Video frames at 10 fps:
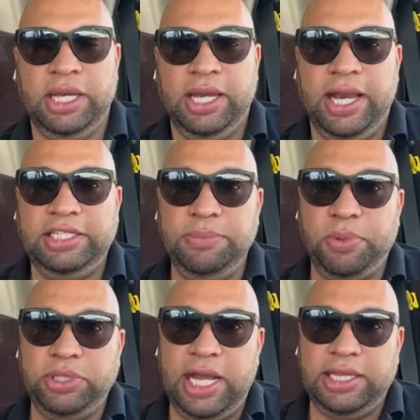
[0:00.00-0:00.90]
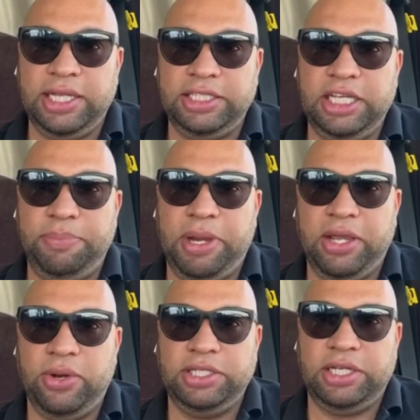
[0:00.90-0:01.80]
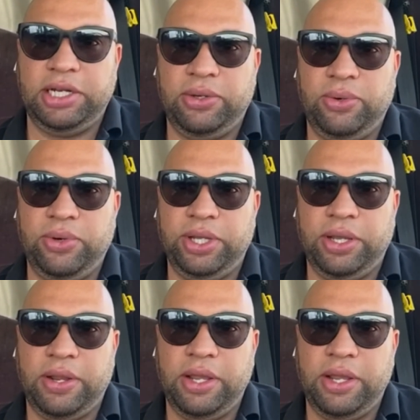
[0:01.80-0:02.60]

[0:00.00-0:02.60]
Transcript: Es importante que sepas qué hora se recoge,